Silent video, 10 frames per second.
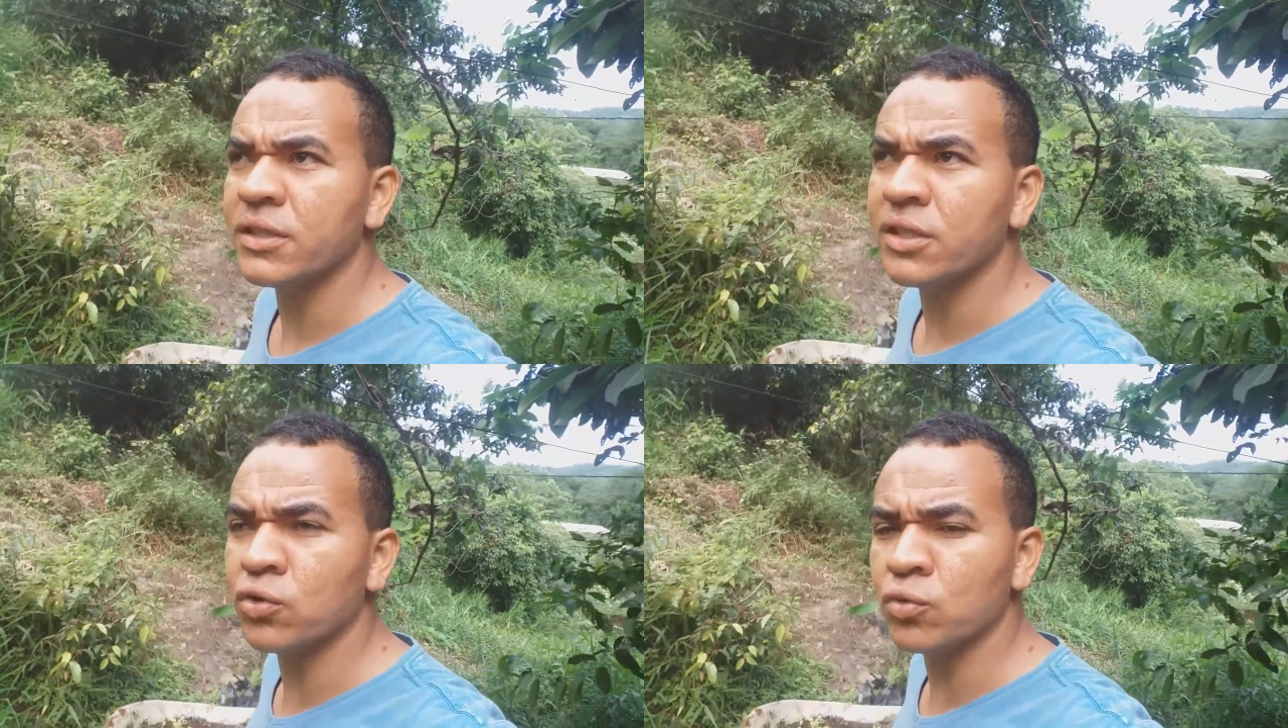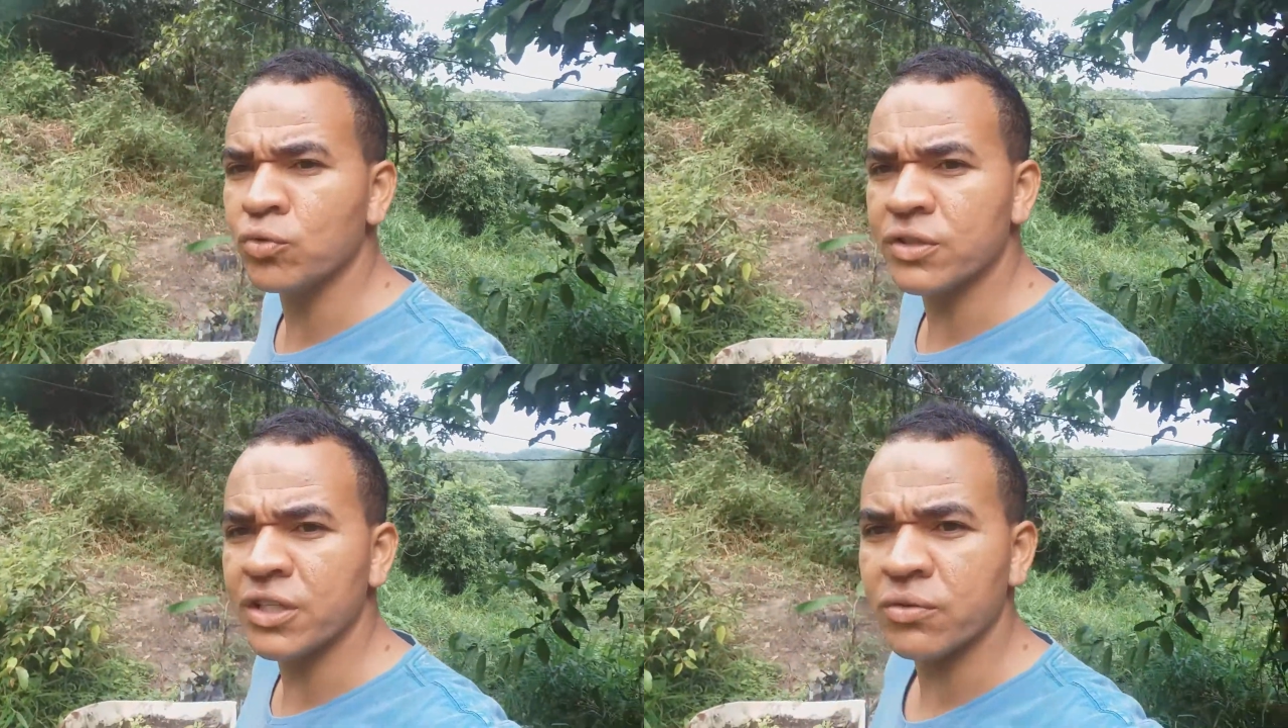Que todo
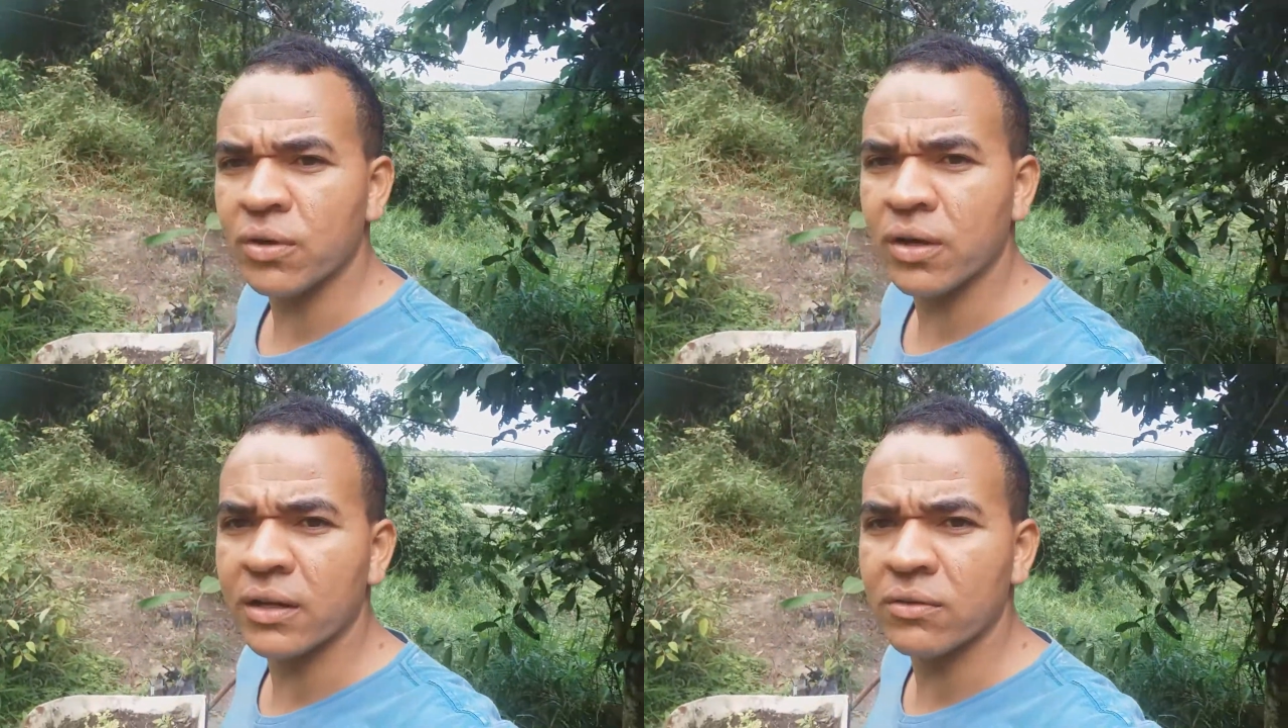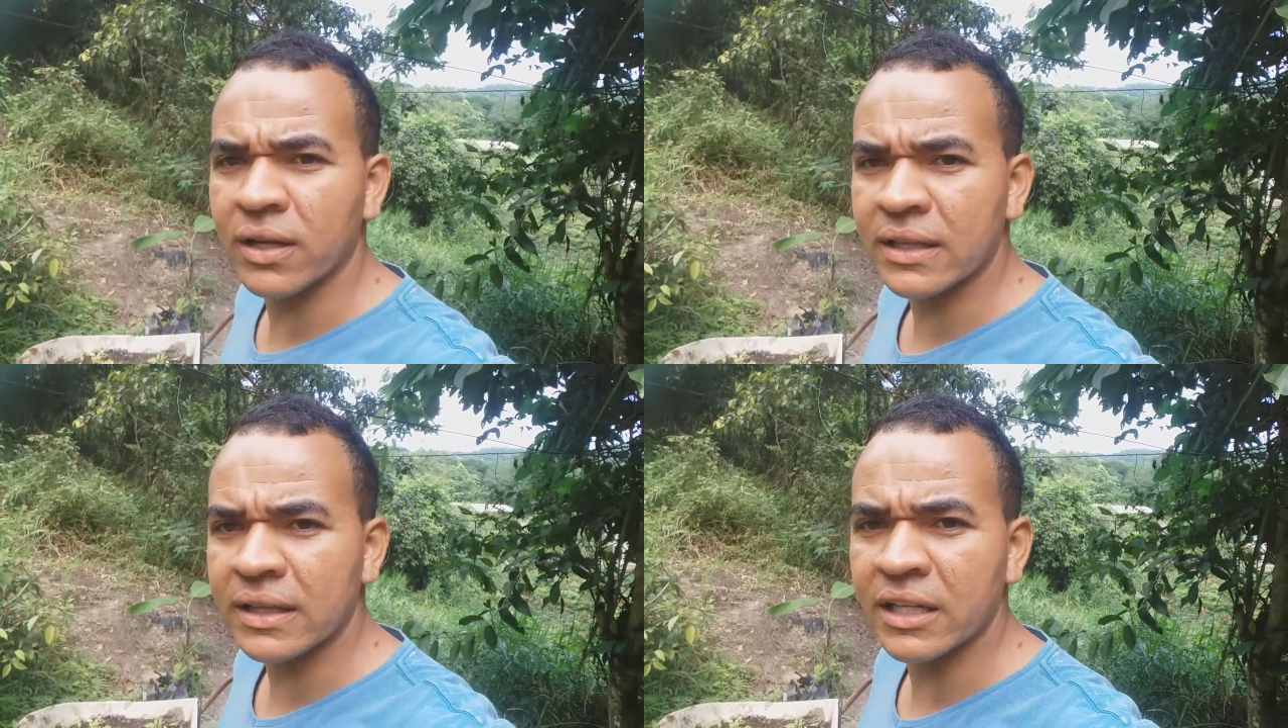mundo tenha uma,
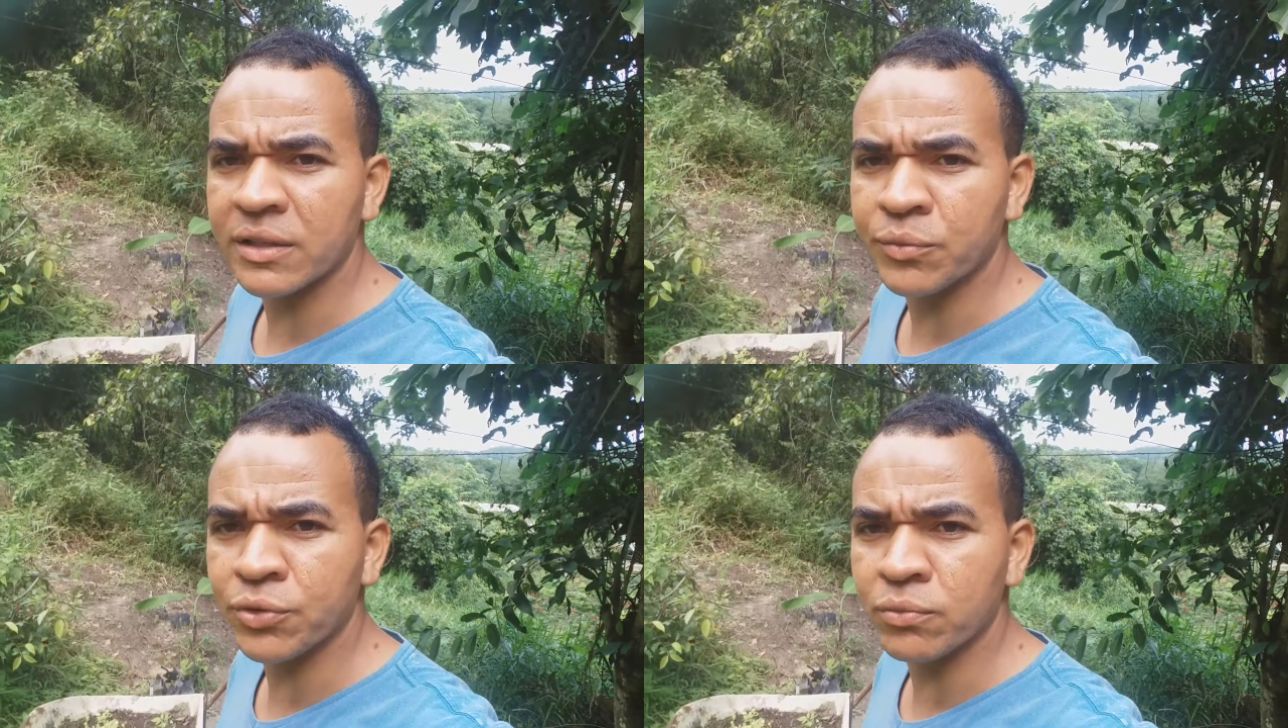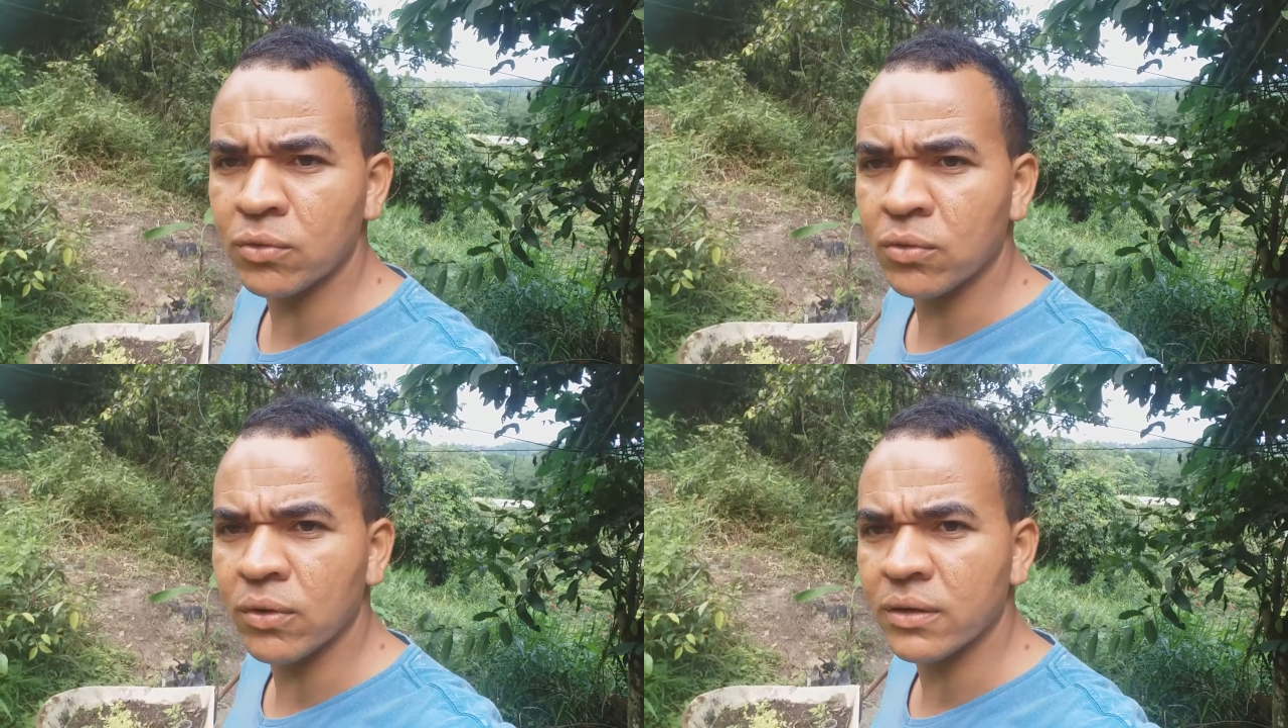uma tarde muito
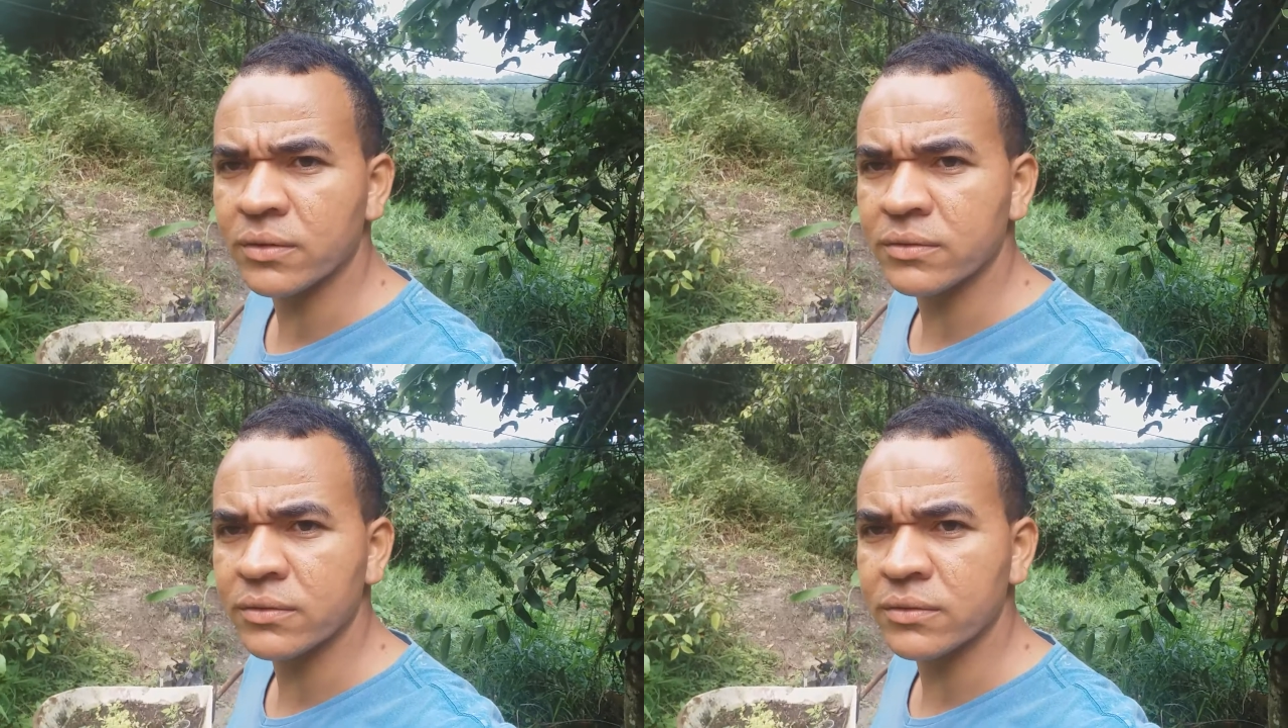boa